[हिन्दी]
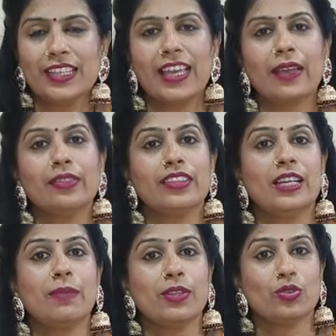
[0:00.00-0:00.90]
से
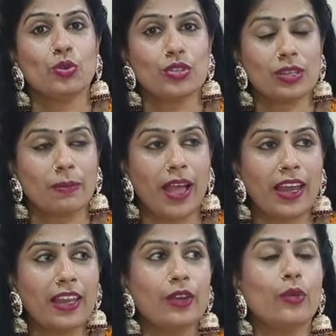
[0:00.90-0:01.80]
तीन बच्चों को
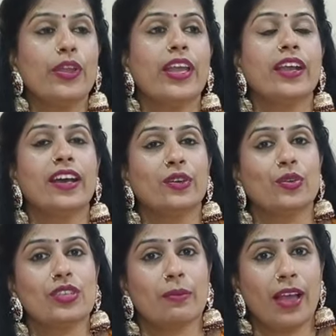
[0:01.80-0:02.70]
संभाले हुए घर
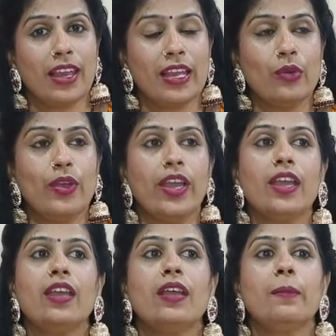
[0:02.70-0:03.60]
को संभाले हुए
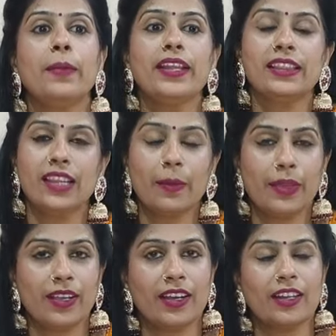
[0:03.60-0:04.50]
मैं इतना
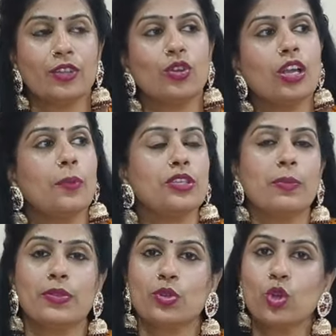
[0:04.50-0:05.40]
भी कर रही थी क्योंकि मुझे
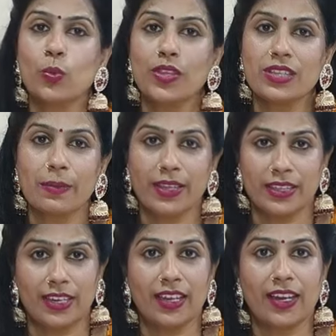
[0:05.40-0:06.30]
बच्चों को भी समय
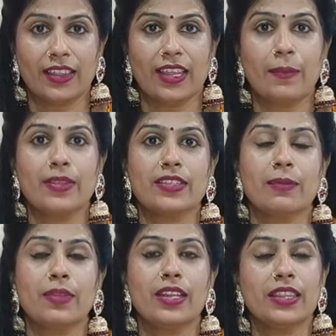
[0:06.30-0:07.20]
देना रहता है
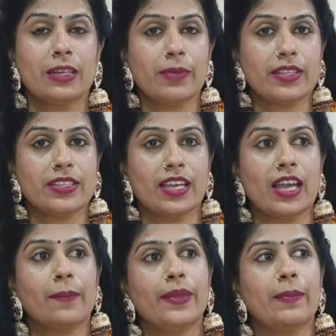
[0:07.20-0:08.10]
बच्चे मेरे तीन बच्चे
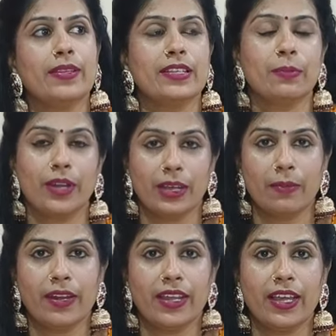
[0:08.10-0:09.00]
हैं मेरे बच्चे बड़े
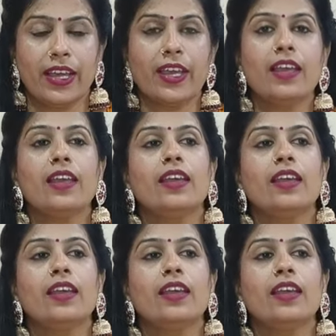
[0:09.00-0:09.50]
बड़े हैं